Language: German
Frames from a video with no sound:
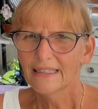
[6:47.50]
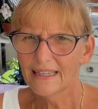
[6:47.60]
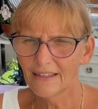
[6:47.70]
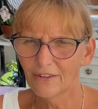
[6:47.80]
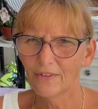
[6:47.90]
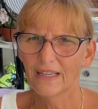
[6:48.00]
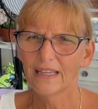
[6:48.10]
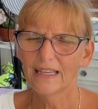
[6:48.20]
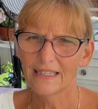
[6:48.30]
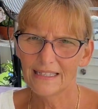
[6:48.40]
Deswegen
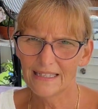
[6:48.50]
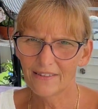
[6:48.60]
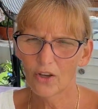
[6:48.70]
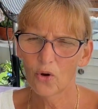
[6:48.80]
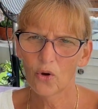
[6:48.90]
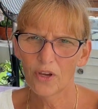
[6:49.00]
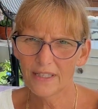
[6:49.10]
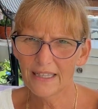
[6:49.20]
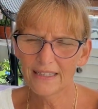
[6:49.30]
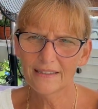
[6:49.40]
in dieser
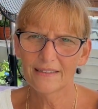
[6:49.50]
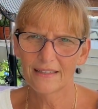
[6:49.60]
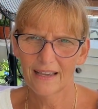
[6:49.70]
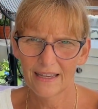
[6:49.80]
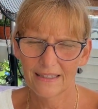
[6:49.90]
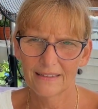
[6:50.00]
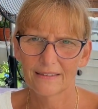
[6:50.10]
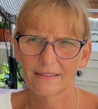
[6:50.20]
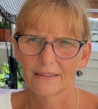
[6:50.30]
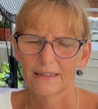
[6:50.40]
heutigen Zeit,
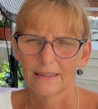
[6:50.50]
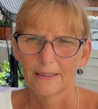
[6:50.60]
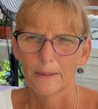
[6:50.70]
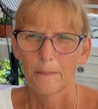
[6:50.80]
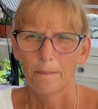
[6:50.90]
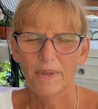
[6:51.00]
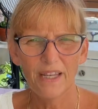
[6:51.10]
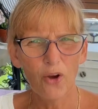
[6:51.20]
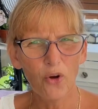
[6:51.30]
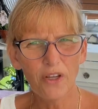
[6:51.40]
mit
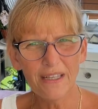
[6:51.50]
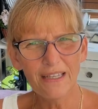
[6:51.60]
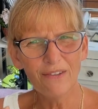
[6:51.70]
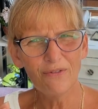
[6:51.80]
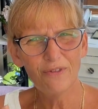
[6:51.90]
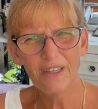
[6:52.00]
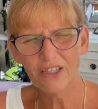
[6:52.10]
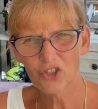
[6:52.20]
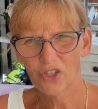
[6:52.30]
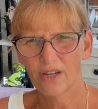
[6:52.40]
der heutigen
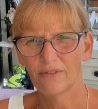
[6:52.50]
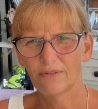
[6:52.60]
Wirtschaft,